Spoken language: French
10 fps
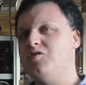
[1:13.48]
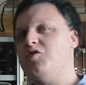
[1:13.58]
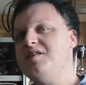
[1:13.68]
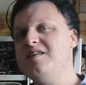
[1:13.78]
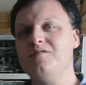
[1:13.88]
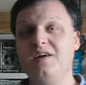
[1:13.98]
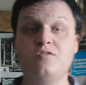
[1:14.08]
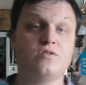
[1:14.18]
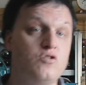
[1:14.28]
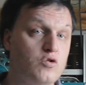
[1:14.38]
En sortie
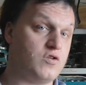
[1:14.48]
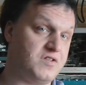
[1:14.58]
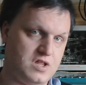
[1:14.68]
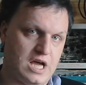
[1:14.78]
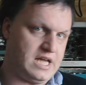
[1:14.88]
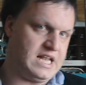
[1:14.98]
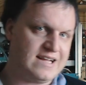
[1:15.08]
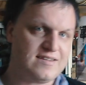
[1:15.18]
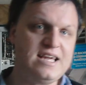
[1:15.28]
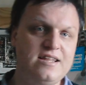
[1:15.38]
d'antenne, on a donc un signal
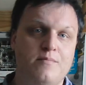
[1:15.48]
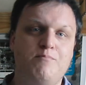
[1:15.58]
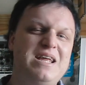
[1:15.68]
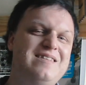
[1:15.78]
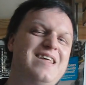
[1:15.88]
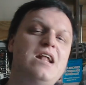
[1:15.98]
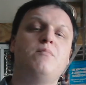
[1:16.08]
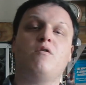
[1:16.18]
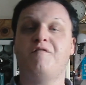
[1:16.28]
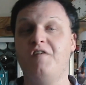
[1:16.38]
électrique, mais
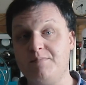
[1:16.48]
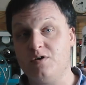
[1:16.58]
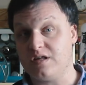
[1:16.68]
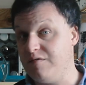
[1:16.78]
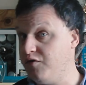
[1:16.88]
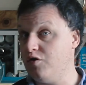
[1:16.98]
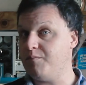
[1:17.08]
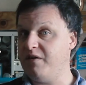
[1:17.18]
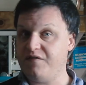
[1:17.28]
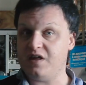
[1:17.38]
tellement faible qu'il faut
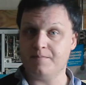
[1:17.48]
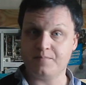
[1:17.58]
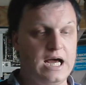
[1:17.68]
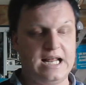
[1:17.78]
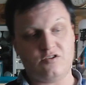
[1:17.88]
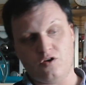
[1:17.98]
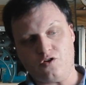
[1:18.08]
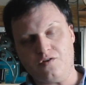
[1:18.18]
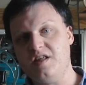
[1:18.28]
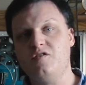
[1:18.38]
l'amplifier, à l'aide d'un
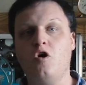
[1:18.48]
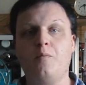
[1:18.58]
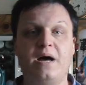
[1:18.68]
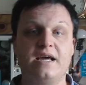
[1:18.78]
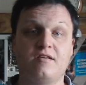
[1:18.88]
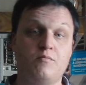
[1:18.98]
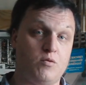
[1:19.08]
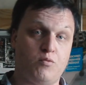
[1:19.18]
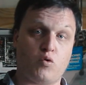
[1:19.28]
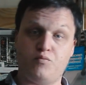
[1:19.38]
transistor par
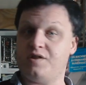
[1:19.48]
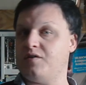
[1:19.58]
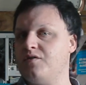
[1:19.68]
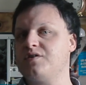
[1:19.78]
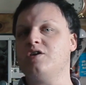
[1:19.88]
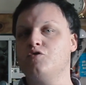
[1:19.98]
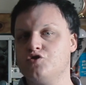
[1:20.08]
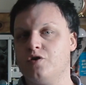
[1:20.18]
exemple, pour qu'on puisse entendre quelque